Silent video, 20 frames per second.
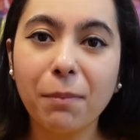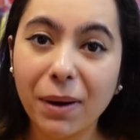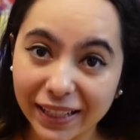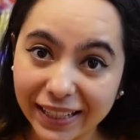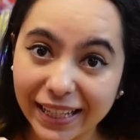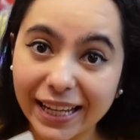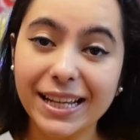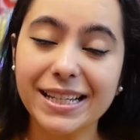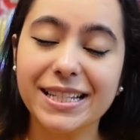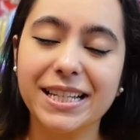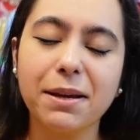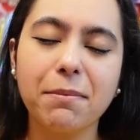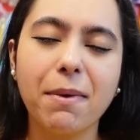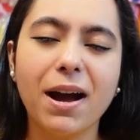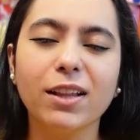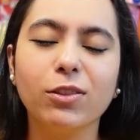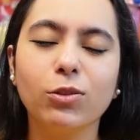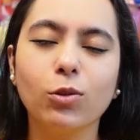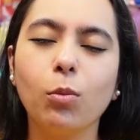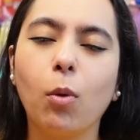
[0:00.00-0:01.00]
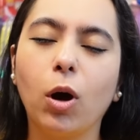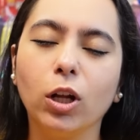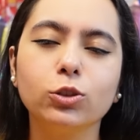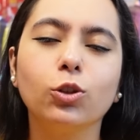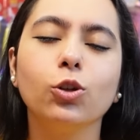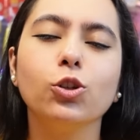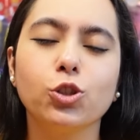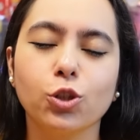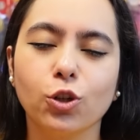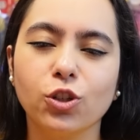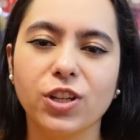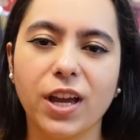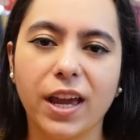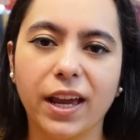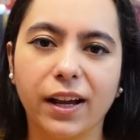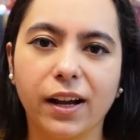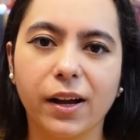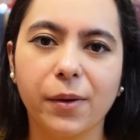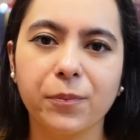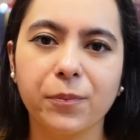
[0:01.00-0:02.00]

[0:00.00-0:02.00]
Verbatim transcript: बट ये इसके बाद तू बहुत खुश हो जाएगा